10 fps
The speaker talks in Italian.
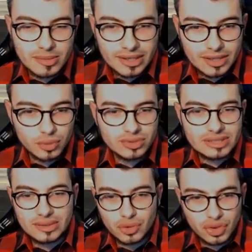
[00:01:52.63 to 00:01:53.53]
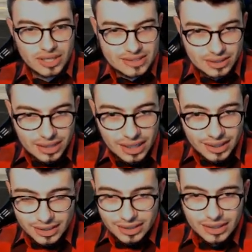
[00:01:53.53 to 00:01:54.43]
perché tutti sanno giocare a
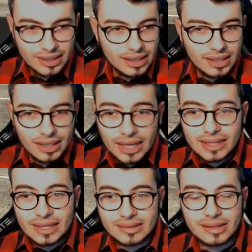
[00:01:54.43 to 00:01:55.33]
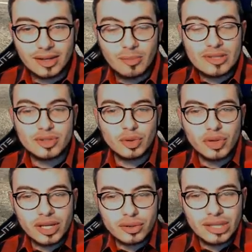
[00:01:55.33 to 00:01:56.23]
steggare. E niente, ho messo i
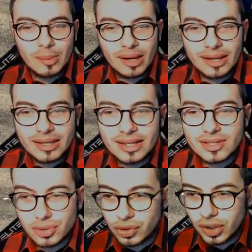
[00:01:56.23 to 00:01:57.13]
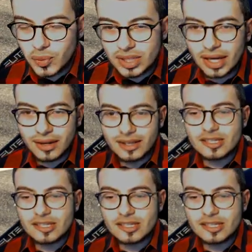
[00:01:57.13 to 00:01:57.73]
colori clou della macchina, sono io a guidare,